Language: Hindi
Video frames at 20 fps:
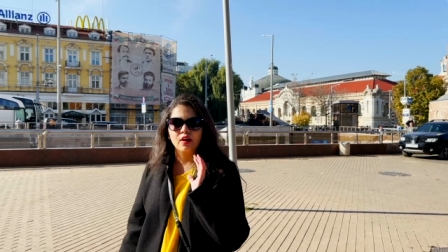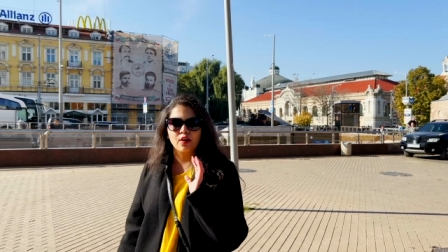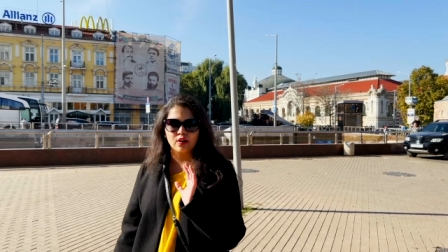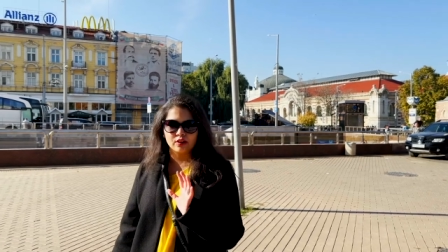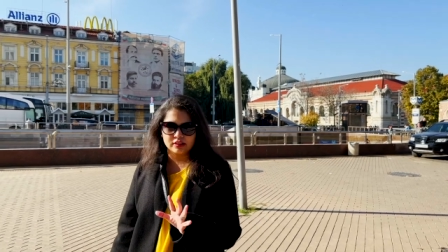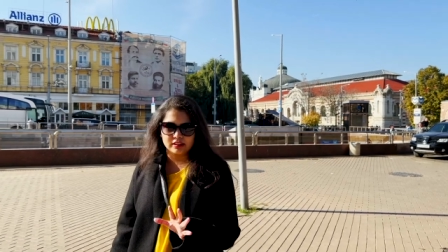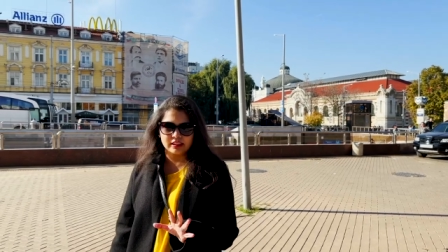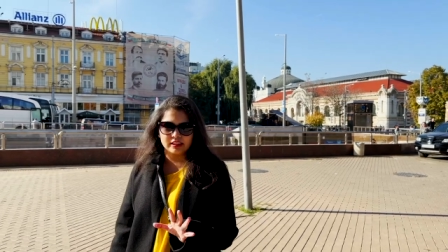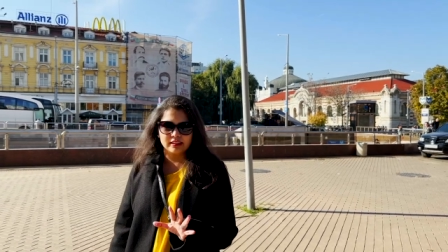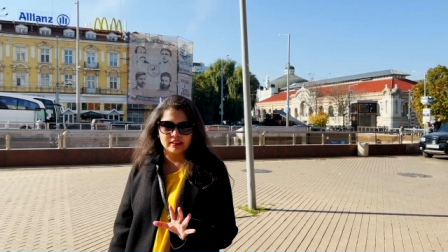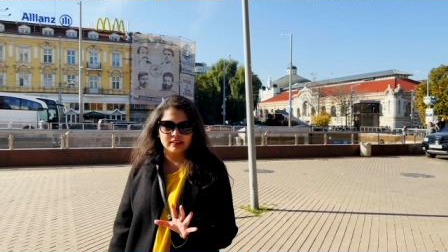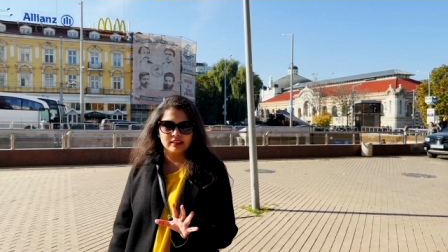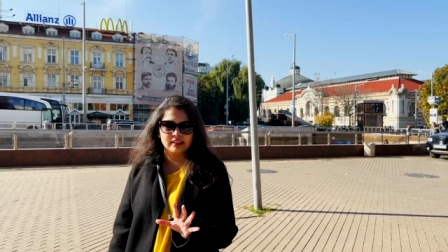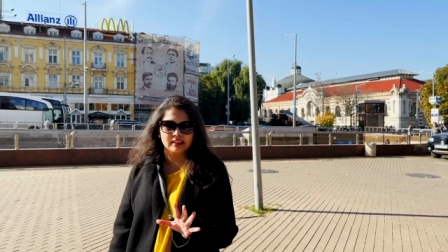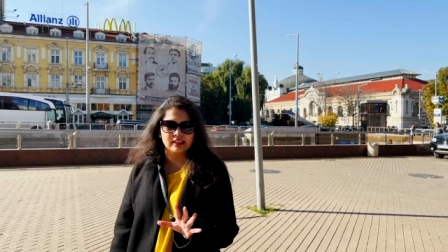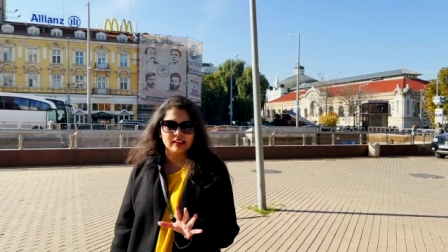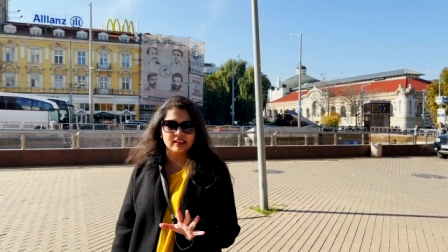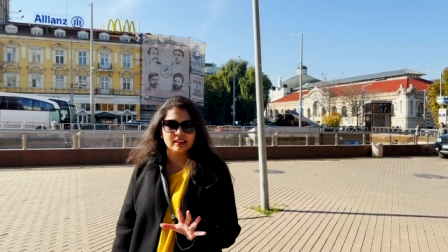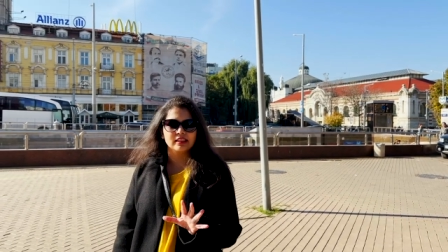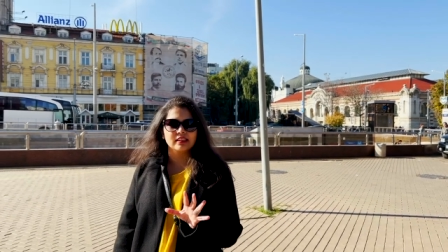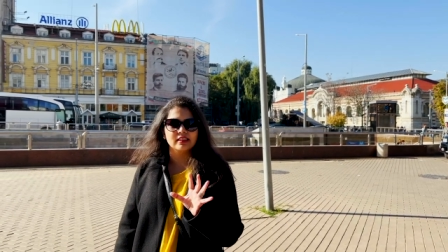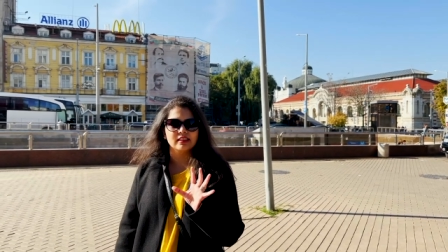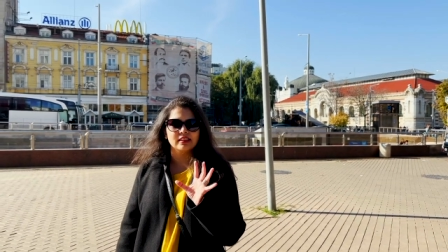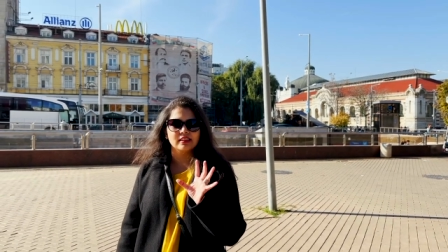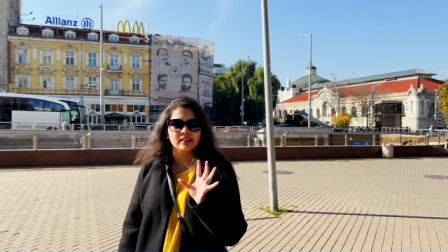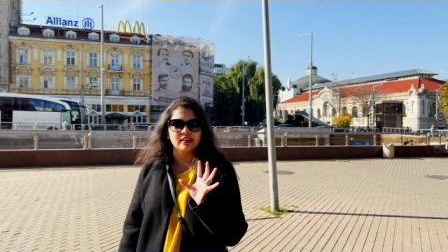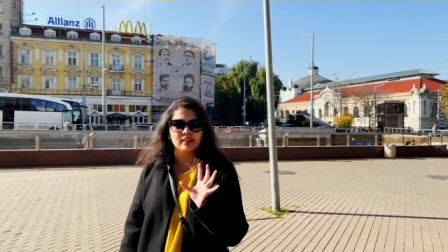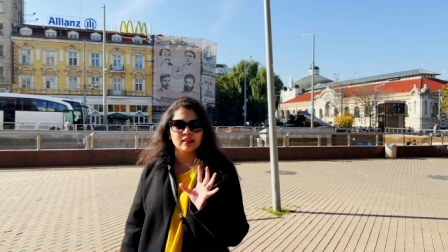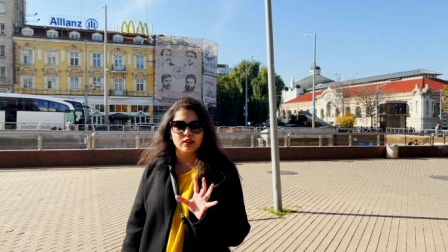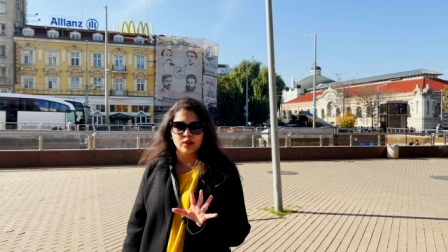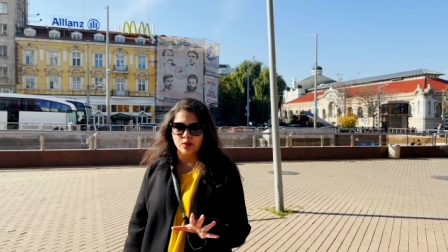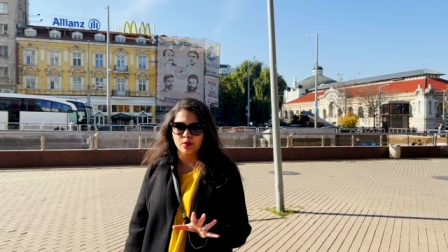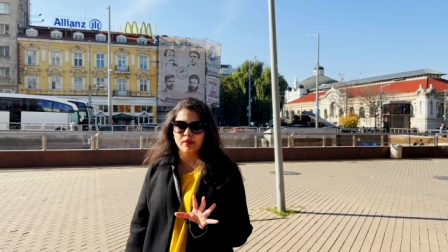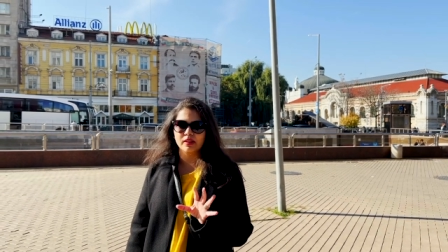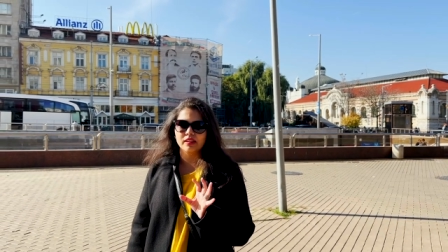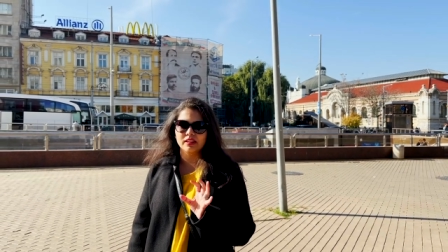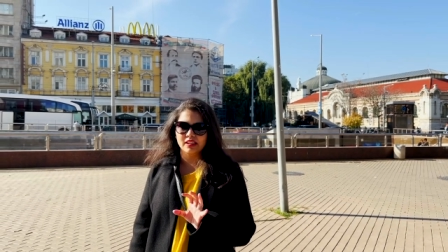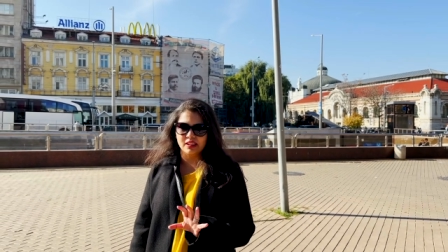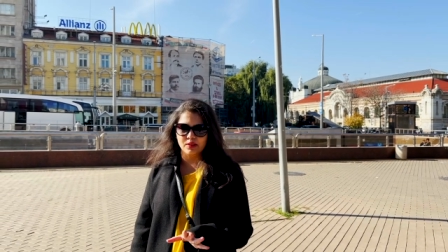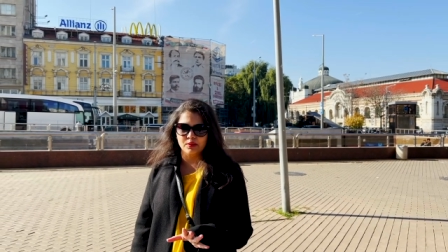ऑथेंटिक
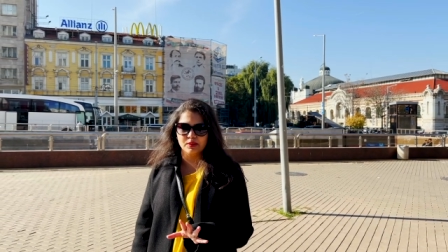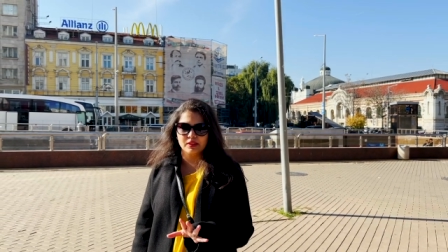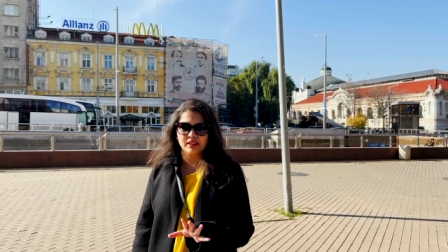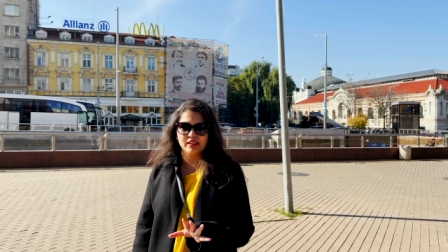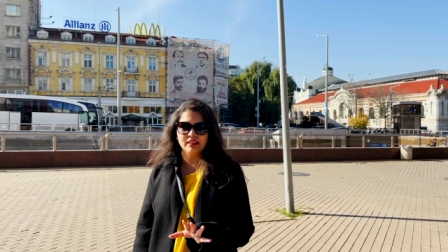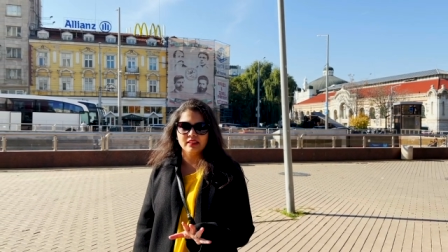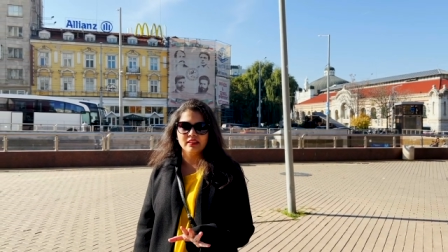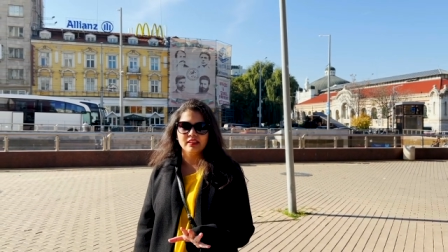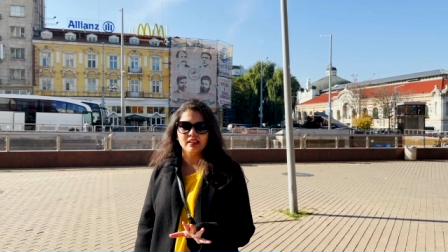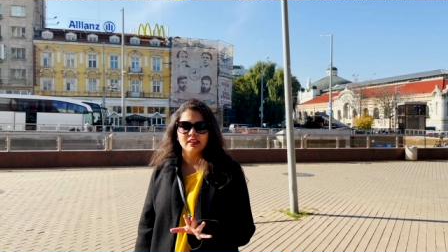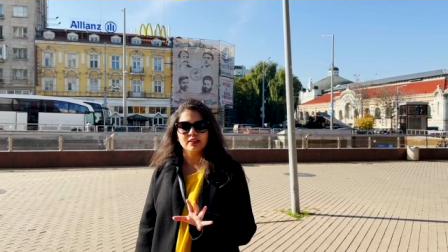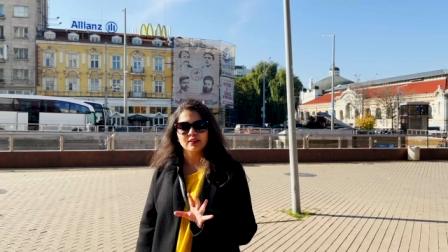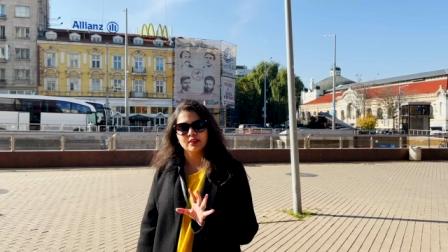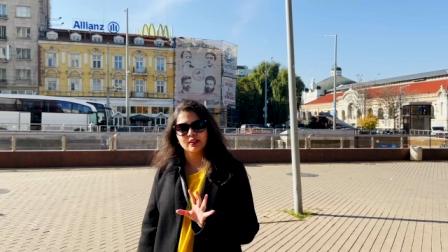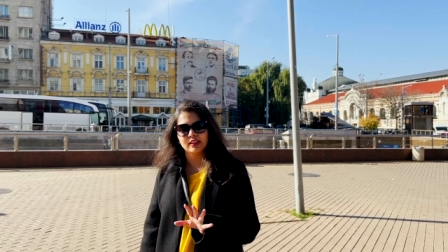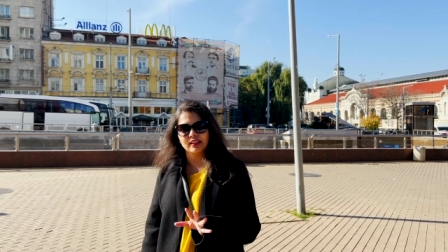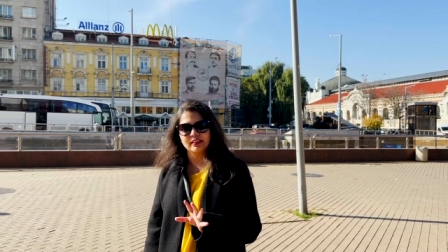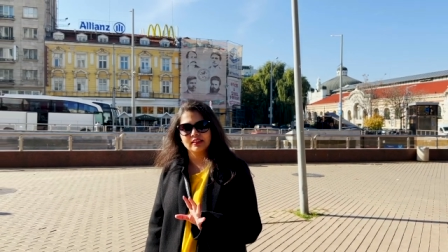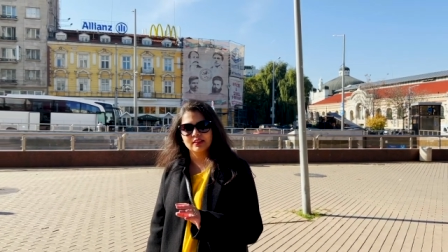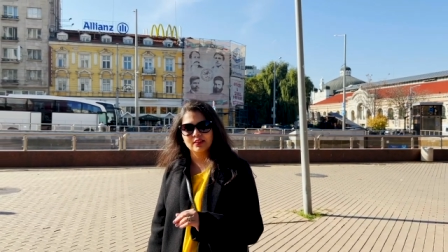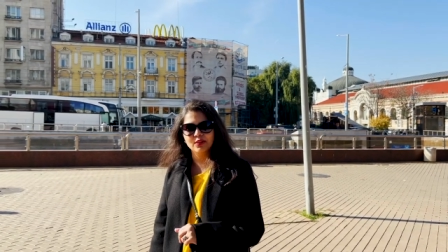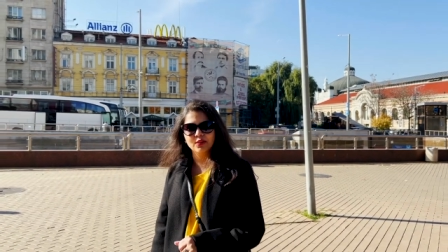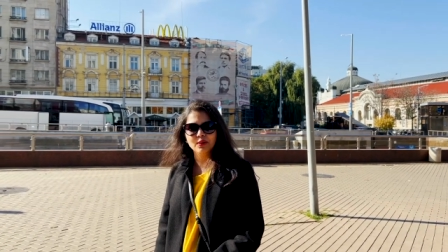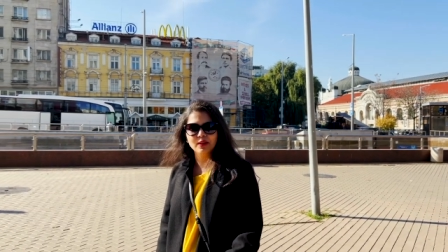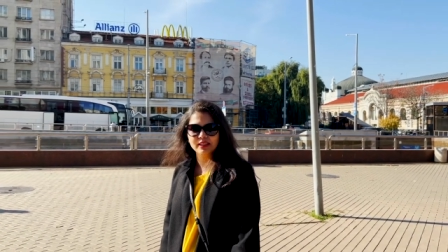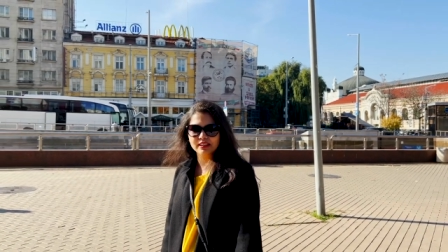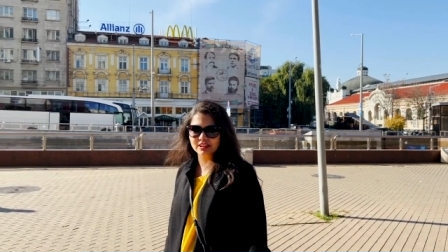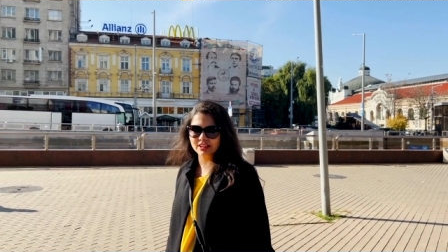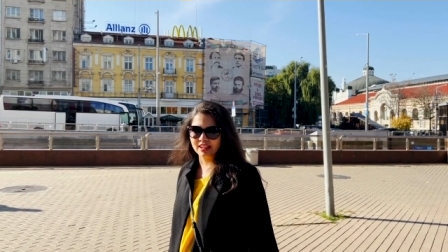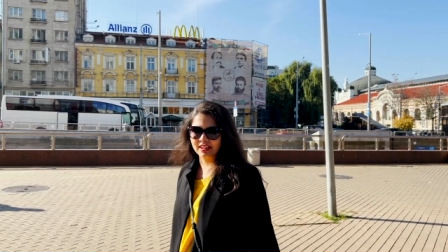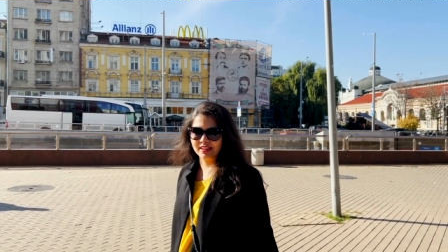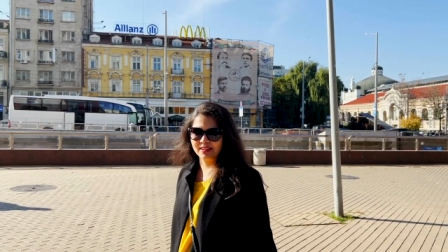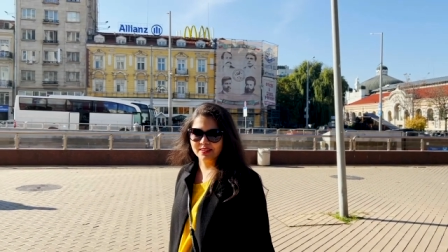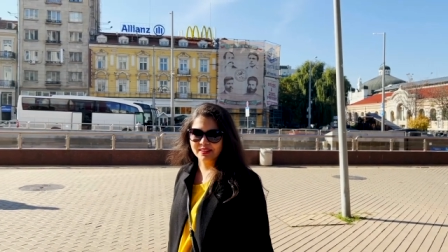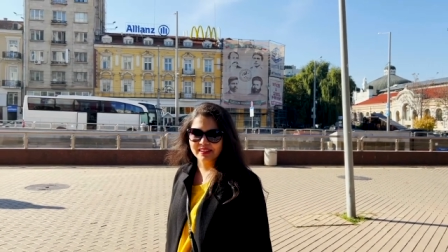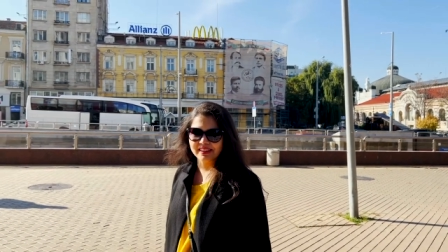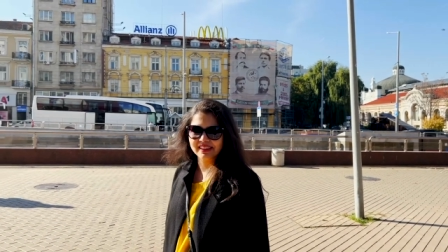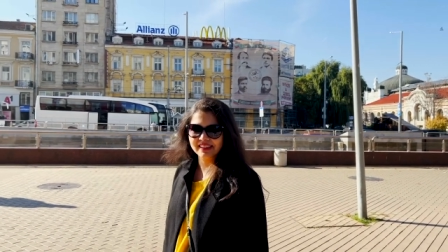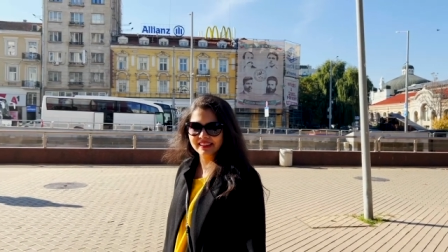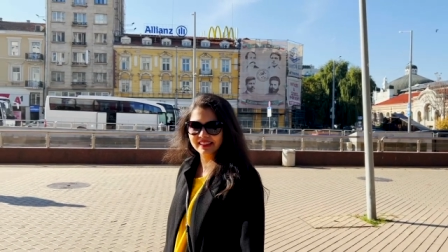local cuisine. So let's go and check
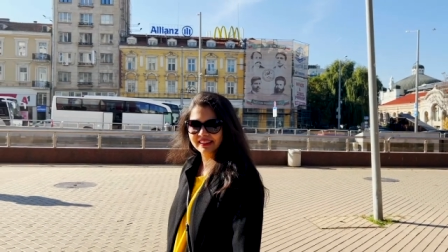out.